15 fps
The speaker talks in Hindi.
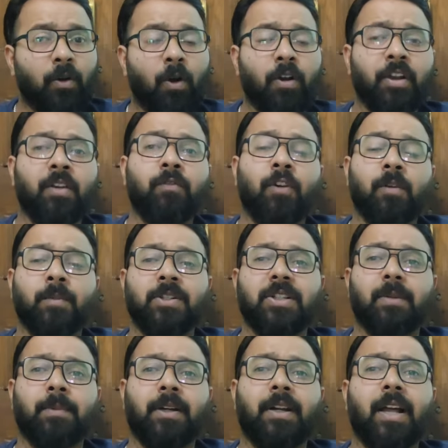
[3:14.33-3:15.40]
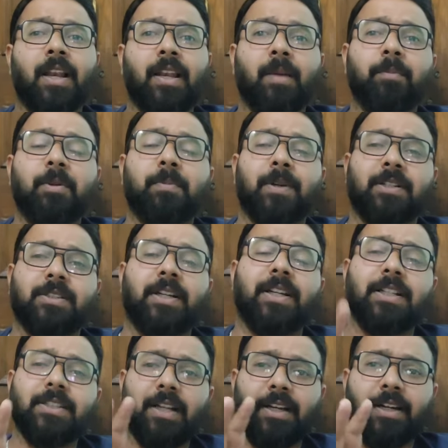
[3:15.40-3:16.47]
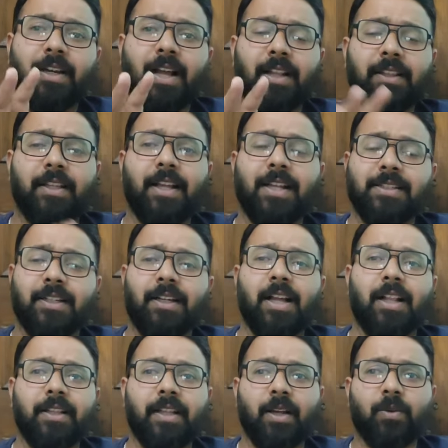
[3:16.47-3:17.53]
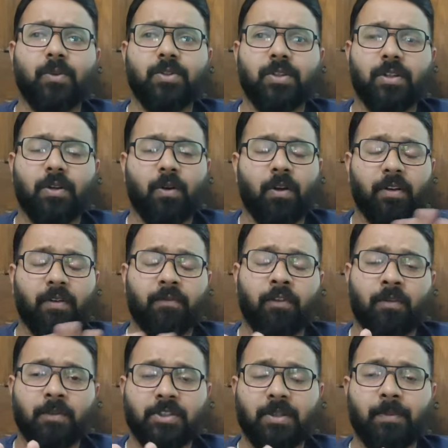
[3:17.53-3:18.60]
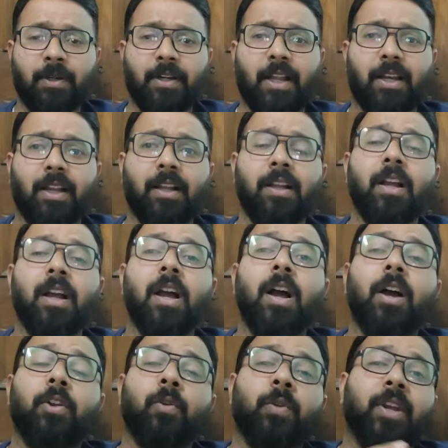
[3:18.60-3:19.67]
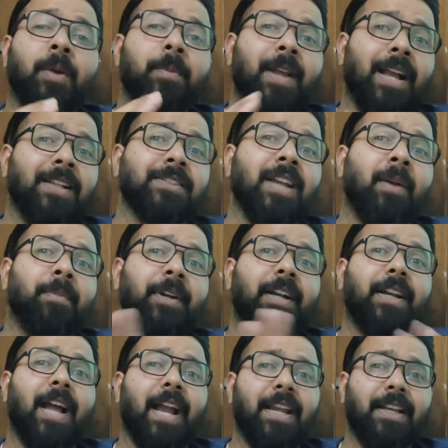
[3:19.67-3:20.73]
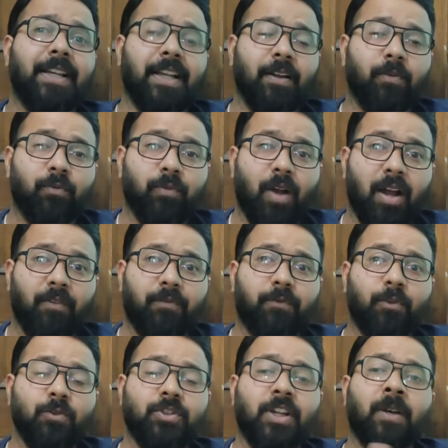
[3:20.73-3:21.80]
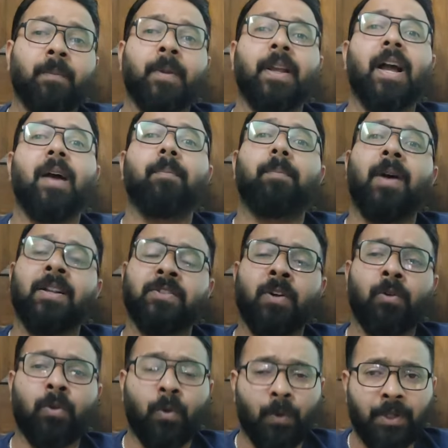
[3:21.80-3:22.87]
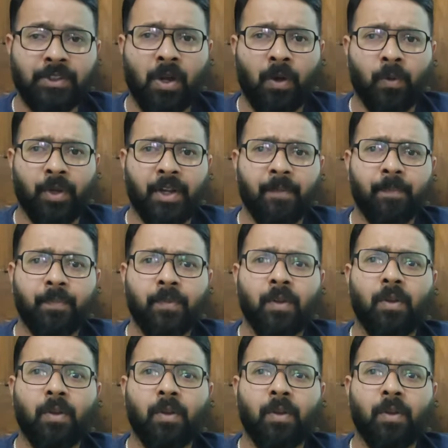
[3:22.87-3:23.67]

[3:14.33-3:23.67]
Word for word: रॉन्ग इन्फॉर्मेशन मत डालना अपनी परसेंटेज गलत डाल दिया ऐसे ही डाल दिया कुछ रॉन्ग इन्फॉर्मेशन मत डालना क्योंकि अभी एग्जाम डेट आई नहीं है आप फ्यूचर में आप पास आउट हो ही जाओगे